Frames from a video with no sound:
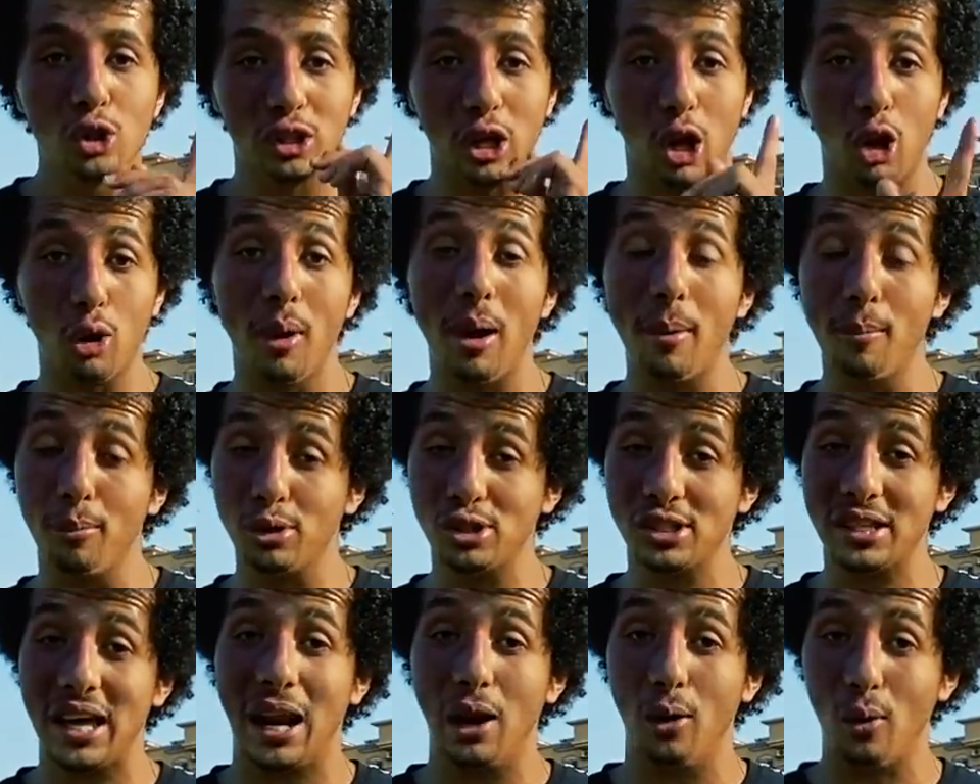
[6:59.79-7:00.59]
تعالوا بقى
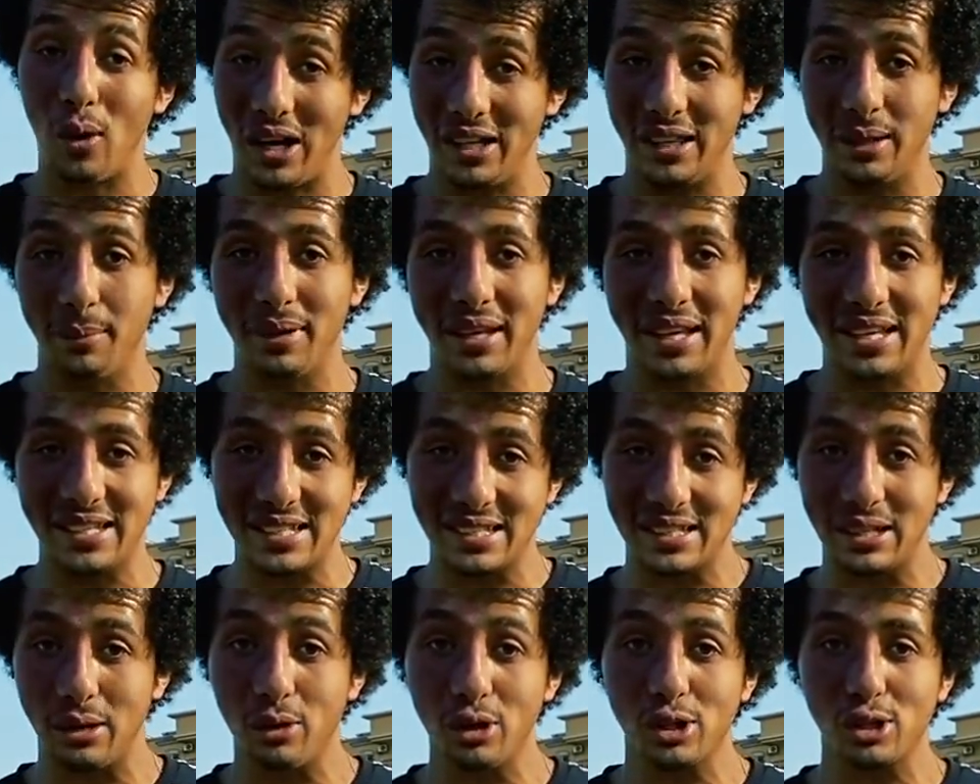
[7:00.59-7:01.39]
نبص على واحده من
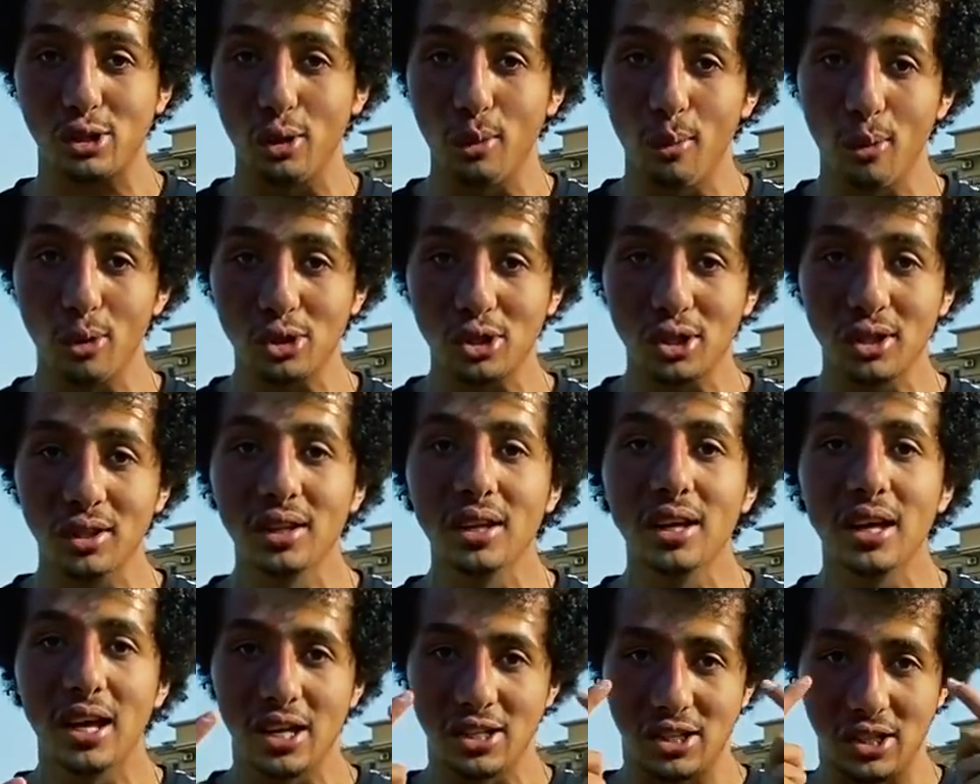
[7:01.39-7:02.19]
كذا زاويه سلو موشن
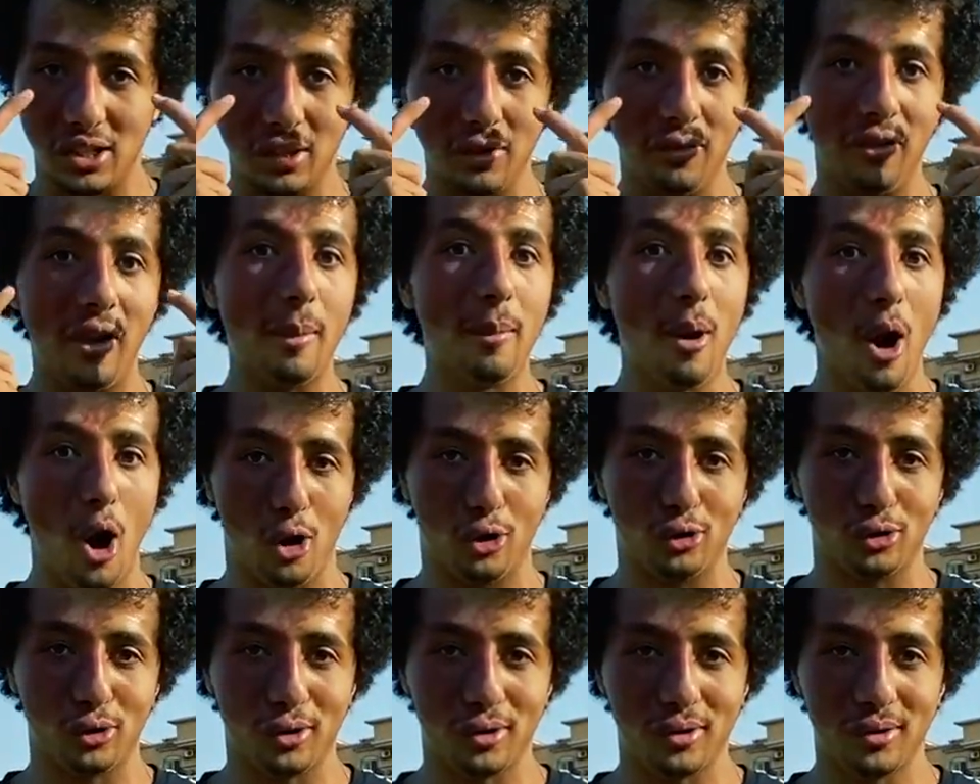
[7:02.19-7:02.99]
عشان نفهمها
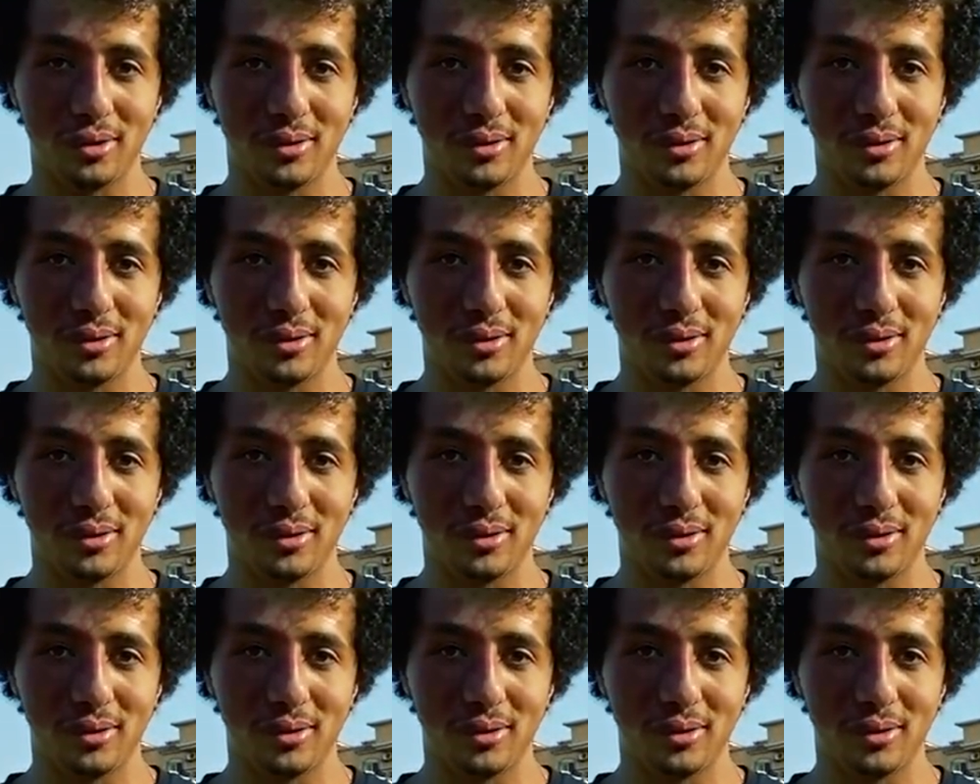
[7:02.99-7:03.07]
اكتر